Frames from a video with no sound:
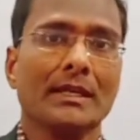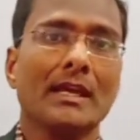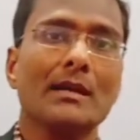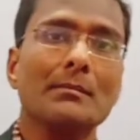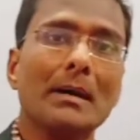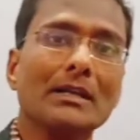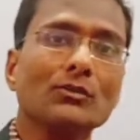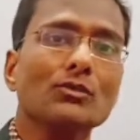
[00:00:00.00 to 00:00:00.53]

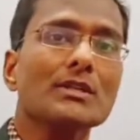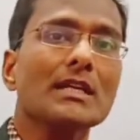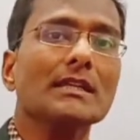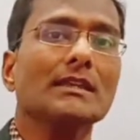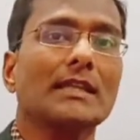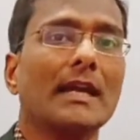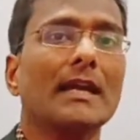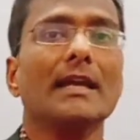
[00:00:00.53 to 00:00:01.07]
एक बात तो
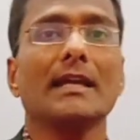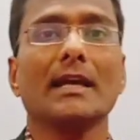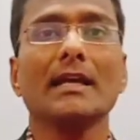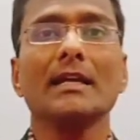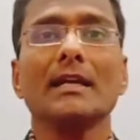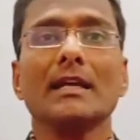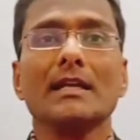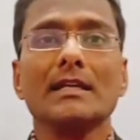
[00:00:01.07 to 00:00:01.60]
यह तय है
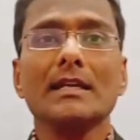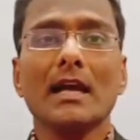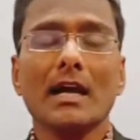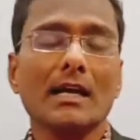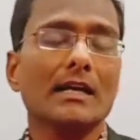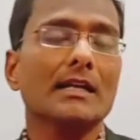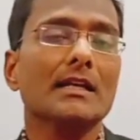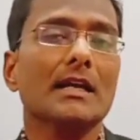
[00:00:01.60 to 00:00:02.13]
कि
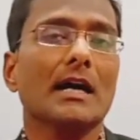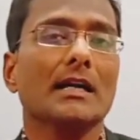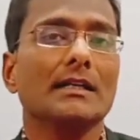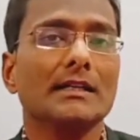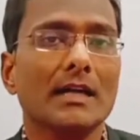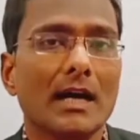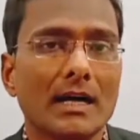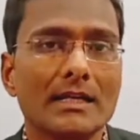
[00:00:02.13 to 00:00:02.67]
अगर
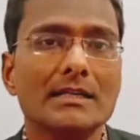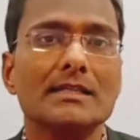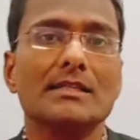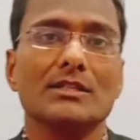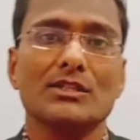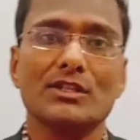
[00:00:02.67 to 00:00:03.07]
28